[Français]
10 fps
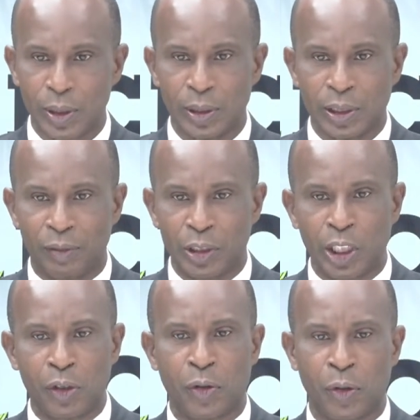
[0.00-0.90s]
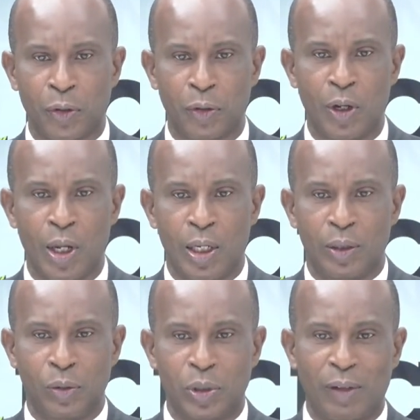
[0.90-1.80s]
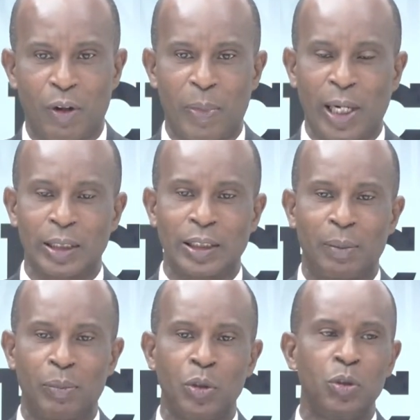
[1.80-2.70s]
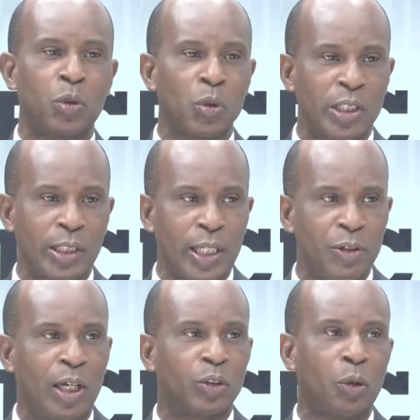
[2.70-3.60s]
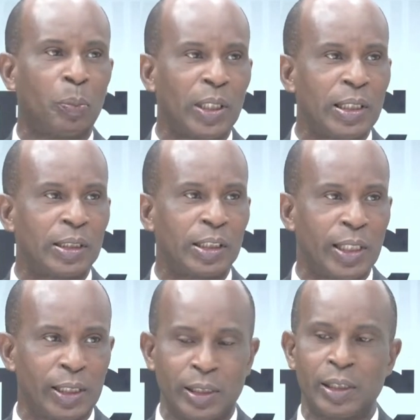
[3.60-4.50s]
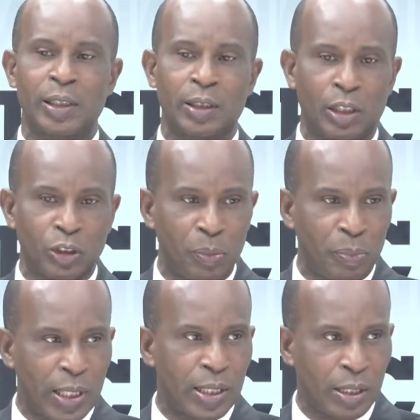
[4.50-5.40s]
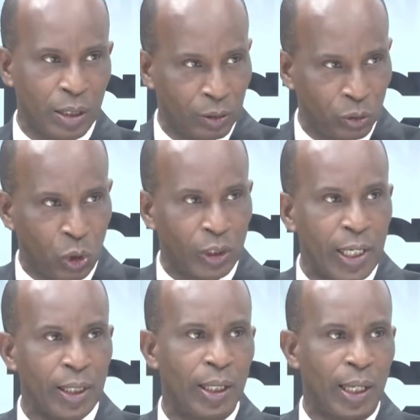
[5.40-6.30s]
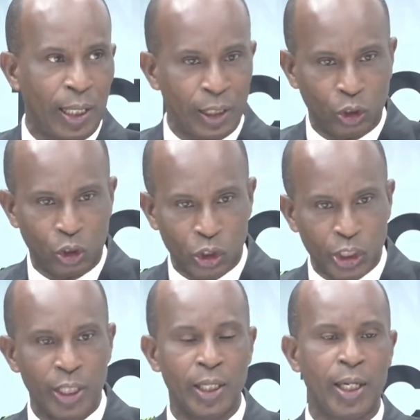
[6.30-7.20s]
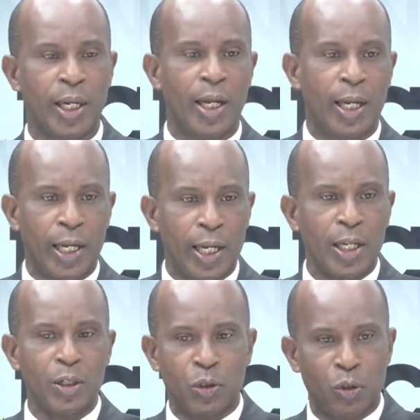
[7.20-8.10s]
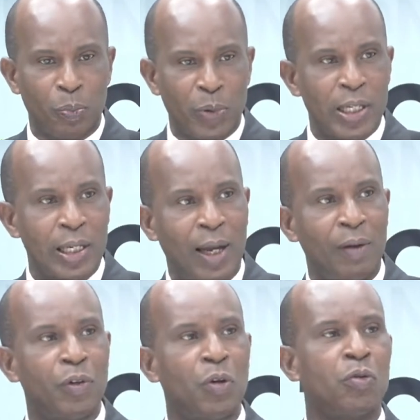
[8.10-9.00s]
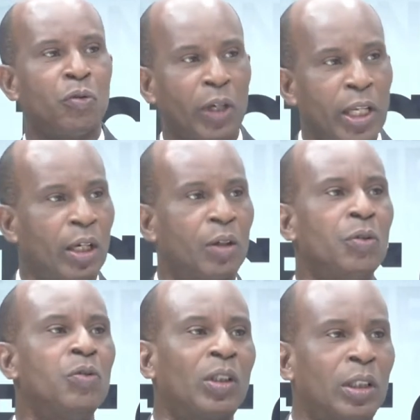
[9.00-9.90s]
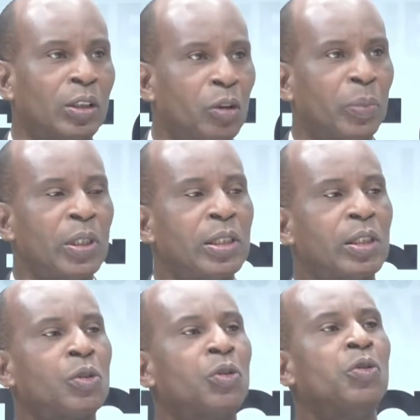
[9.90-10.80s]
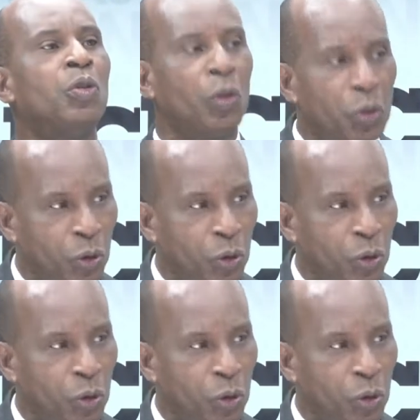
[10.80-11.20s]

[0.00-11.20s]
Ça veut dire que nous avons par exemple une société, une entreprise qui existe dans un pays donné, à l'étranger, et ce pays-là veut ouvrir une autre entreprise sur une